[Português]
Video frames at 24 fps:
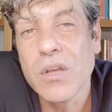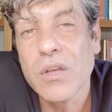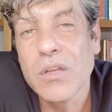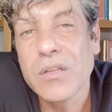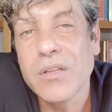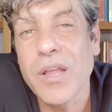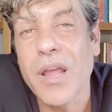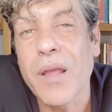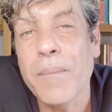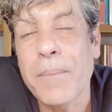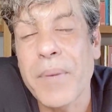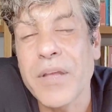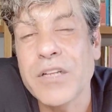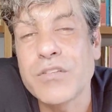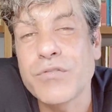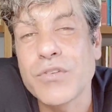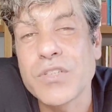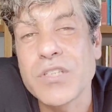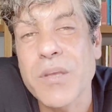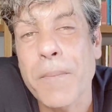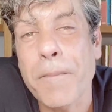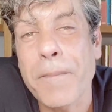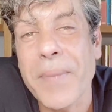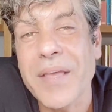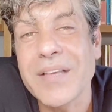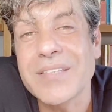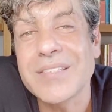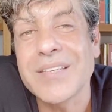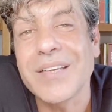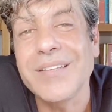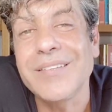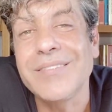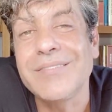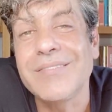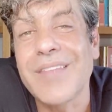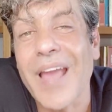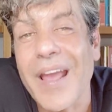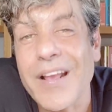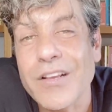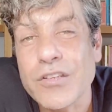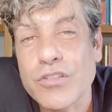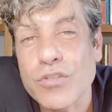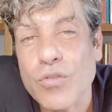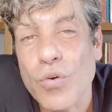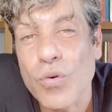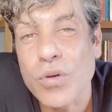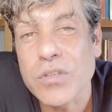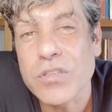De repente você pensa em
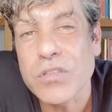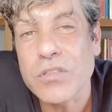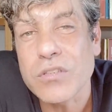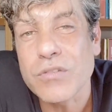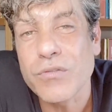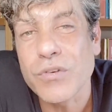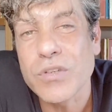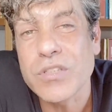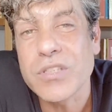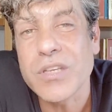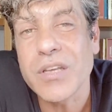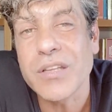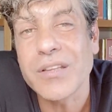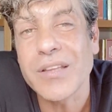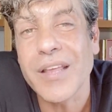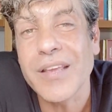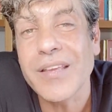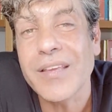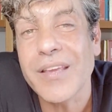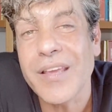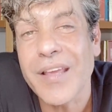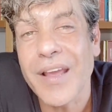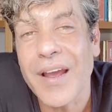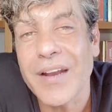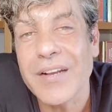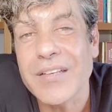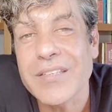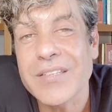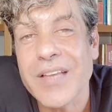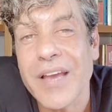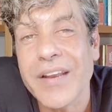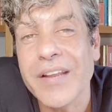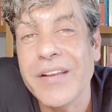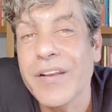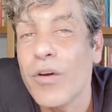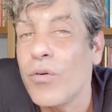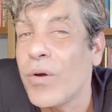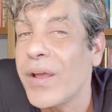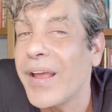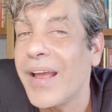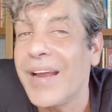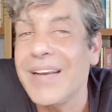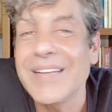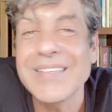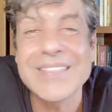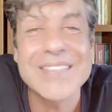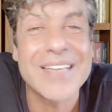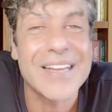10 coisas que você tem que realizar e não
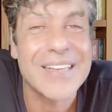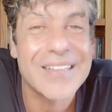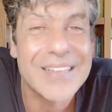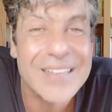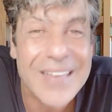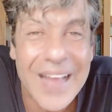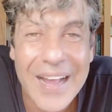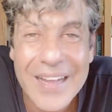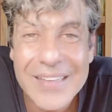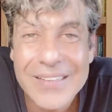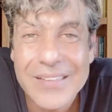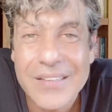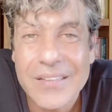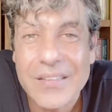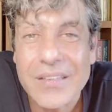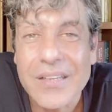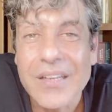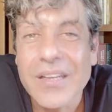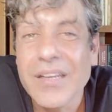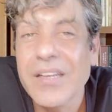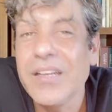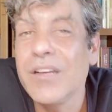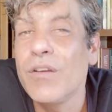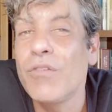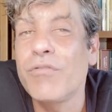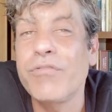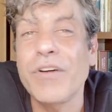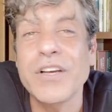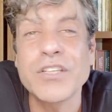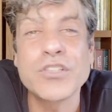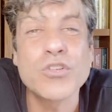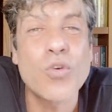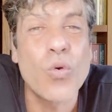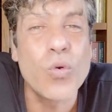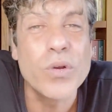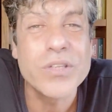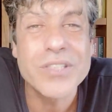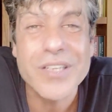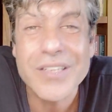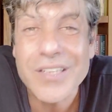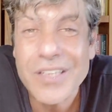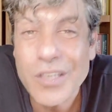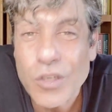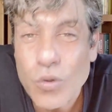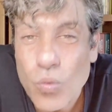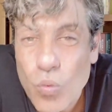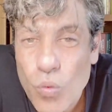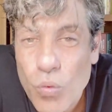realiza nada, e não faz coisa
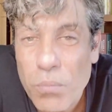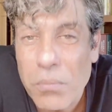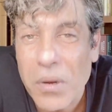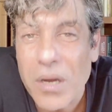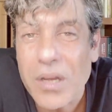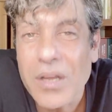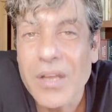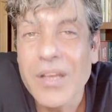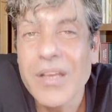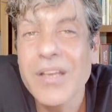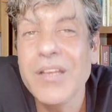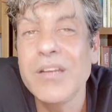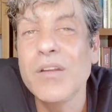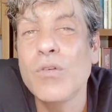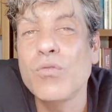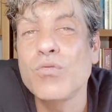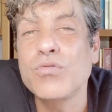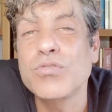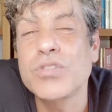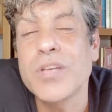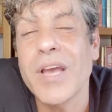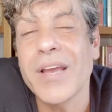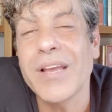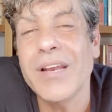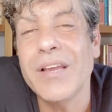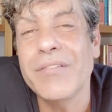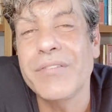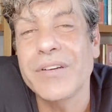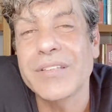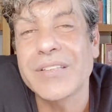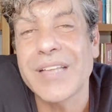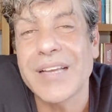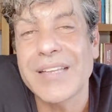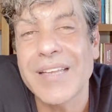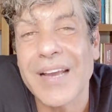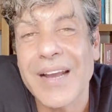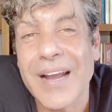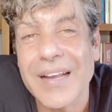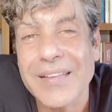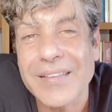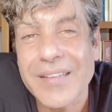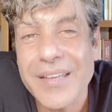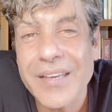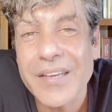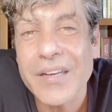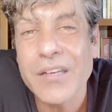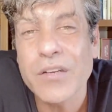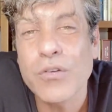nenhuma, e não consegue levantar da
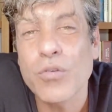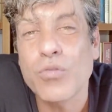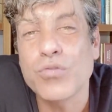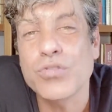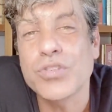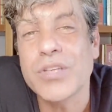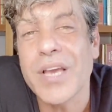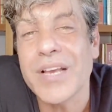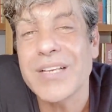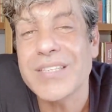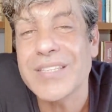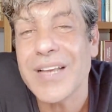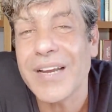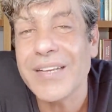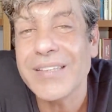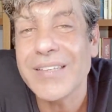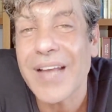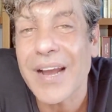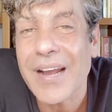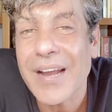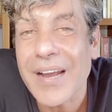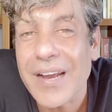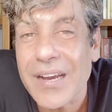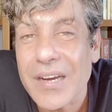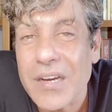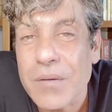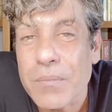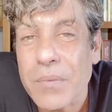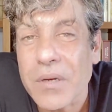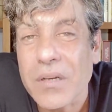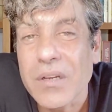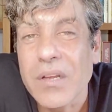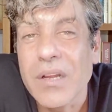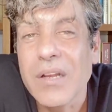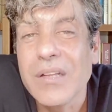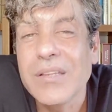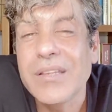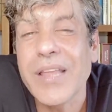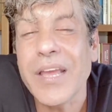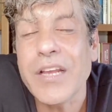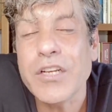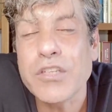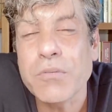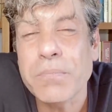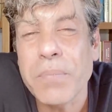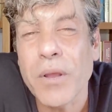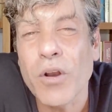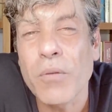cadeira, e não consegue sair da cama.
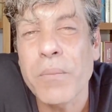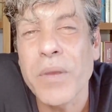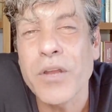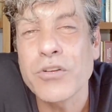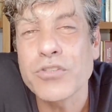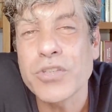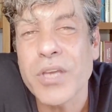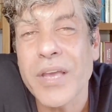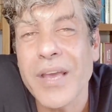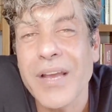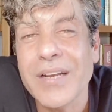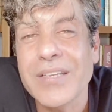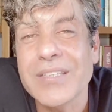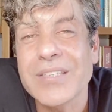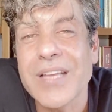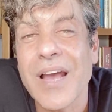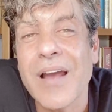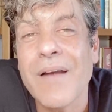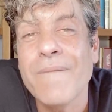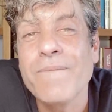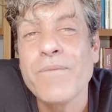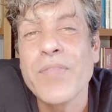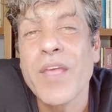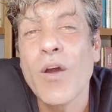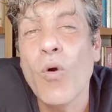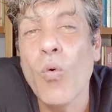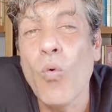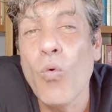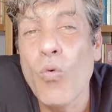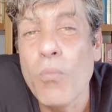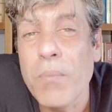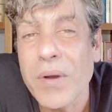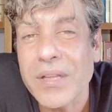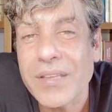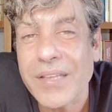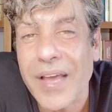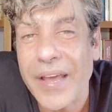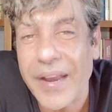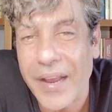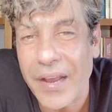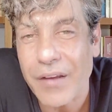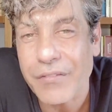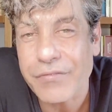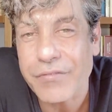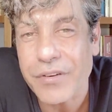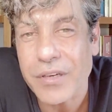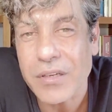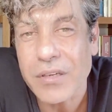Tente pelo menos realizar uma
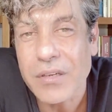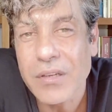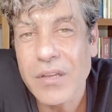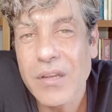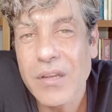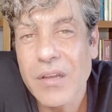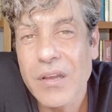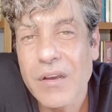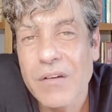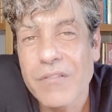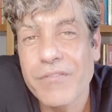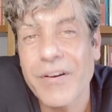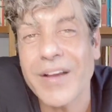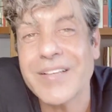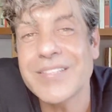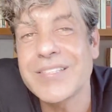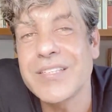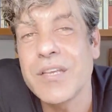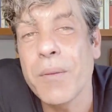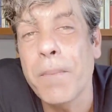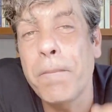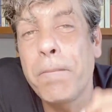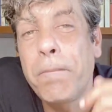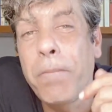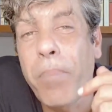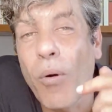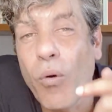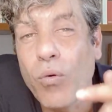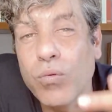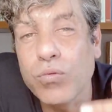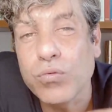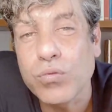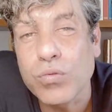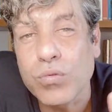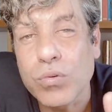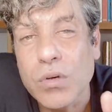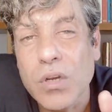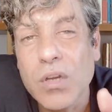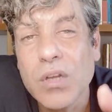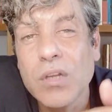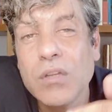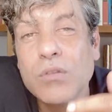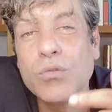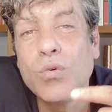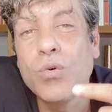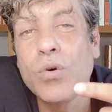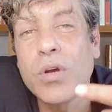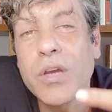tarefa vá se pondo
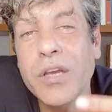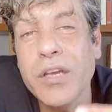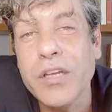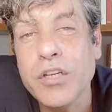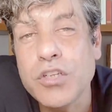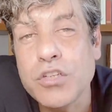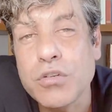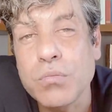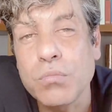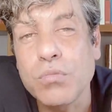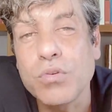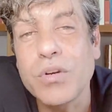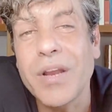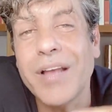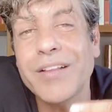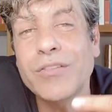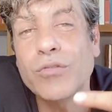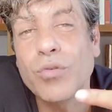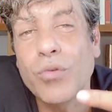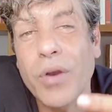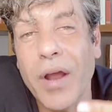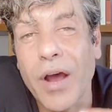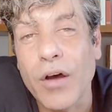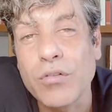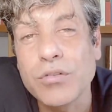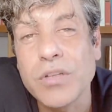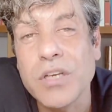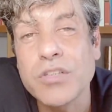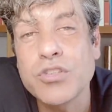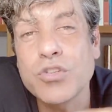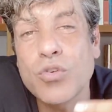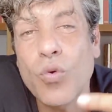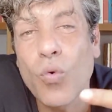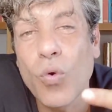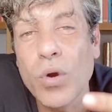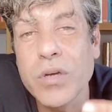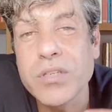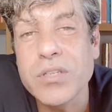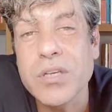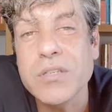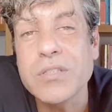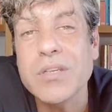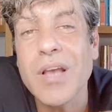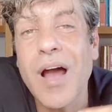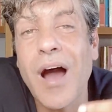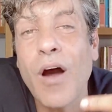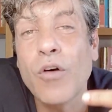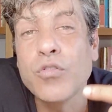no ritmo natural das
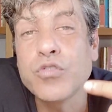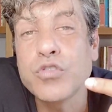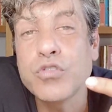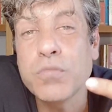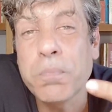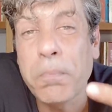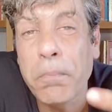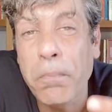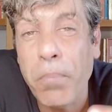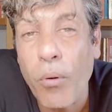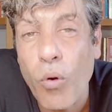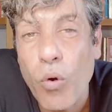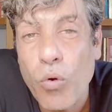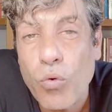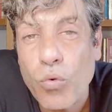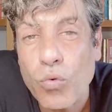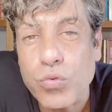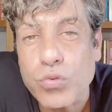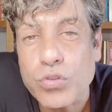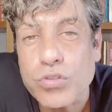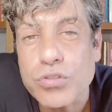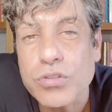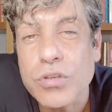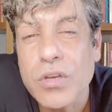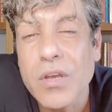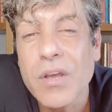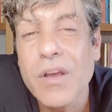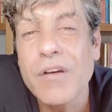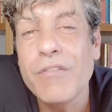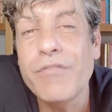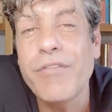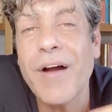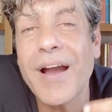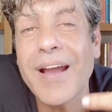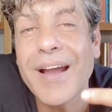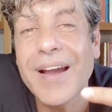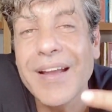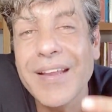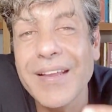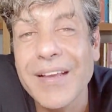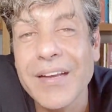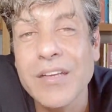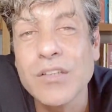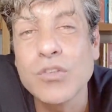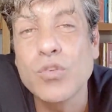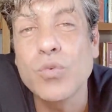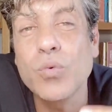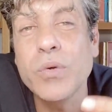coisas aos poucos, vá
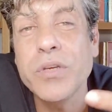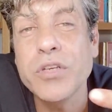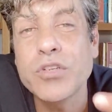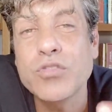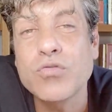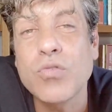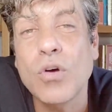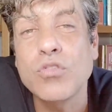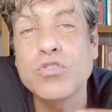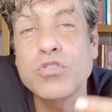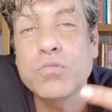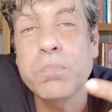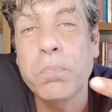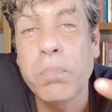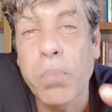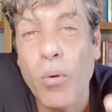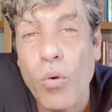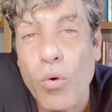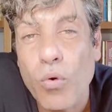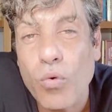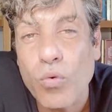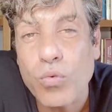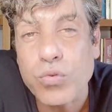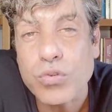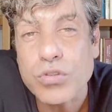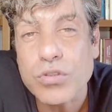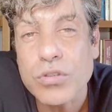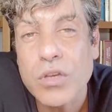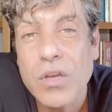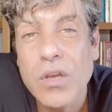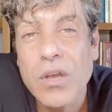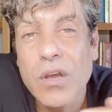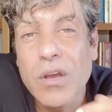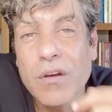ganhando isso aos poucos.